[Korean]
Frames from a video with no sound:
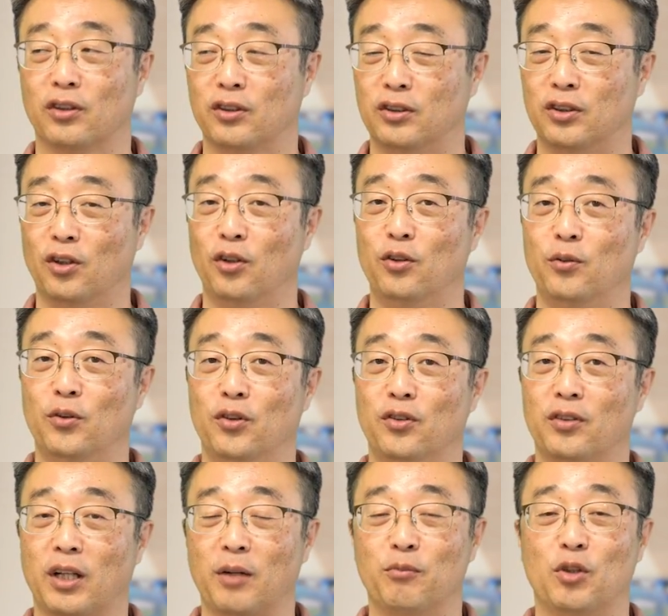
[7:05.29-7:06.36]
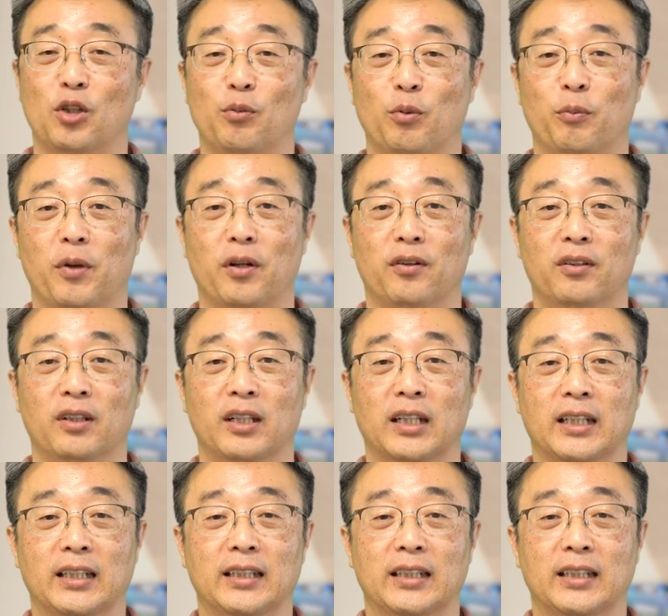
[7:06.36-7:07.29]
그런 사람들을 보면은